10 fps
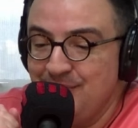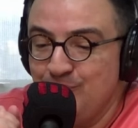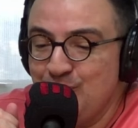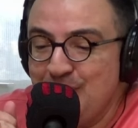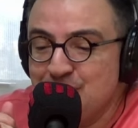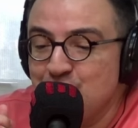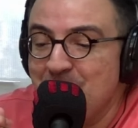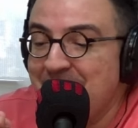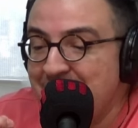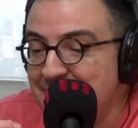por causa de
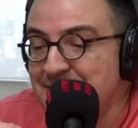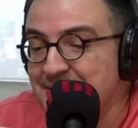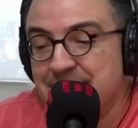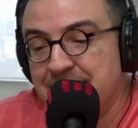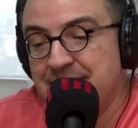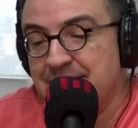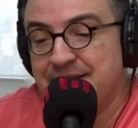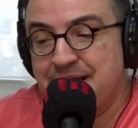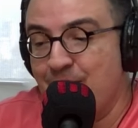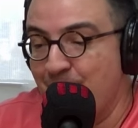uma crise
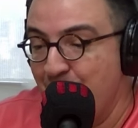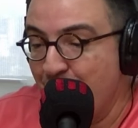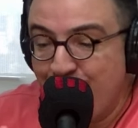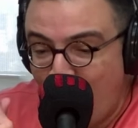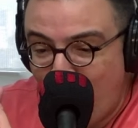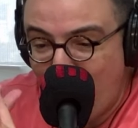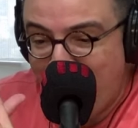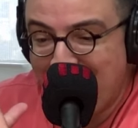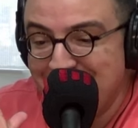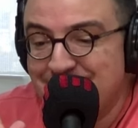existencial. Vou
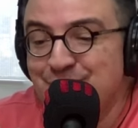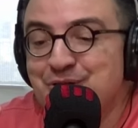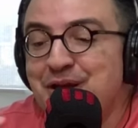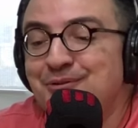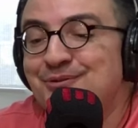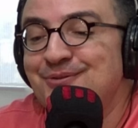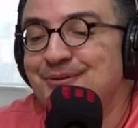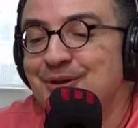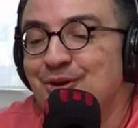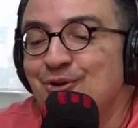colocar desse
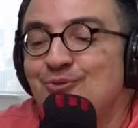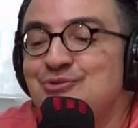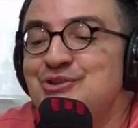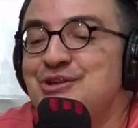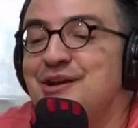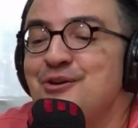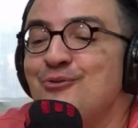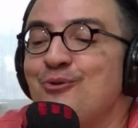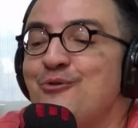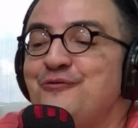jeito. Um dia eu
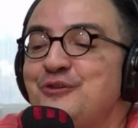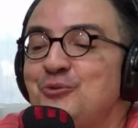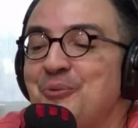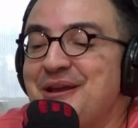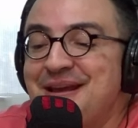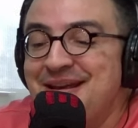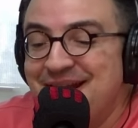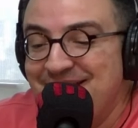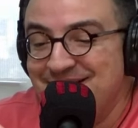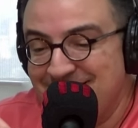o convido para a
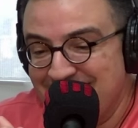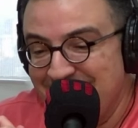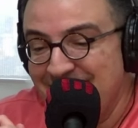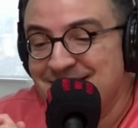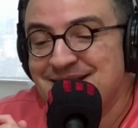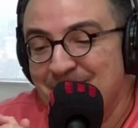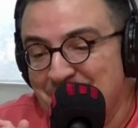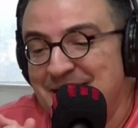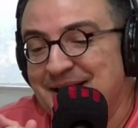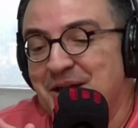igreja.
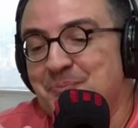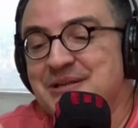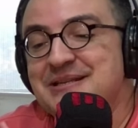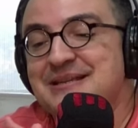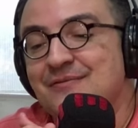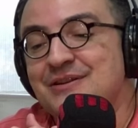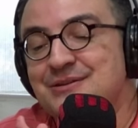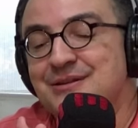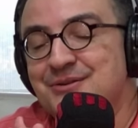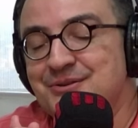Sabia que ele precisava
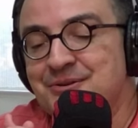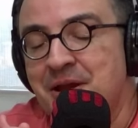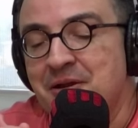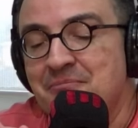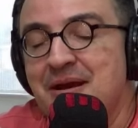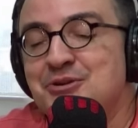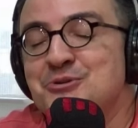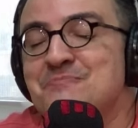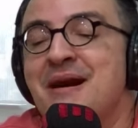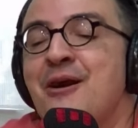disso, mas
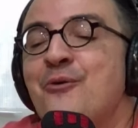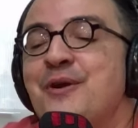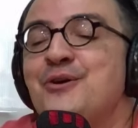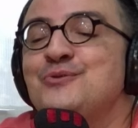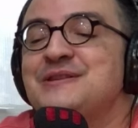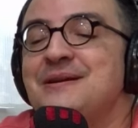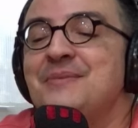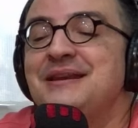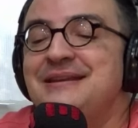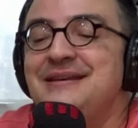mal eu
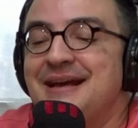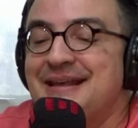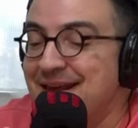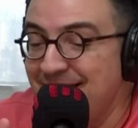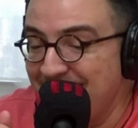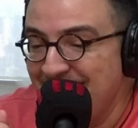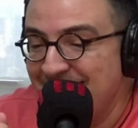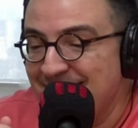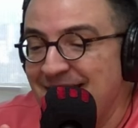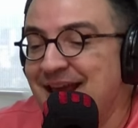saberia que,
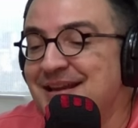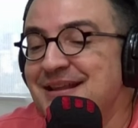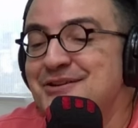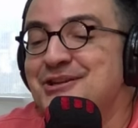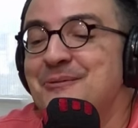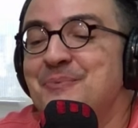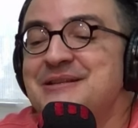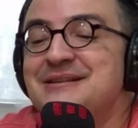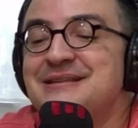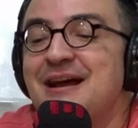na realidade, quem
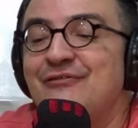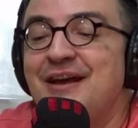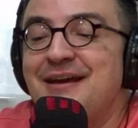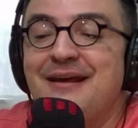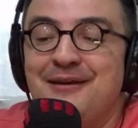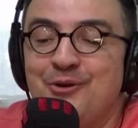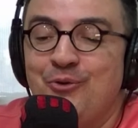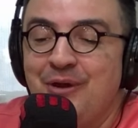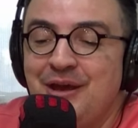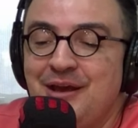precisava era
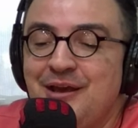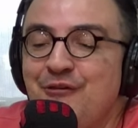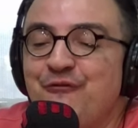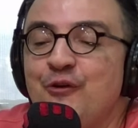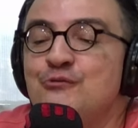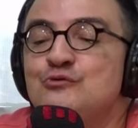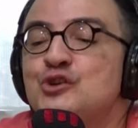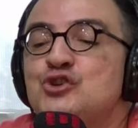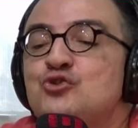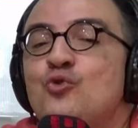eu. E foi um
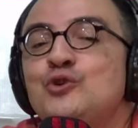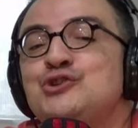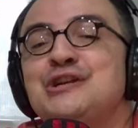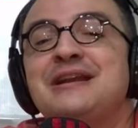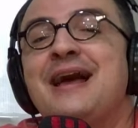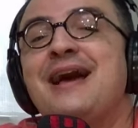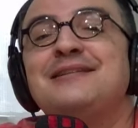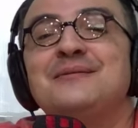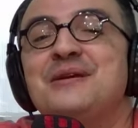descortinar na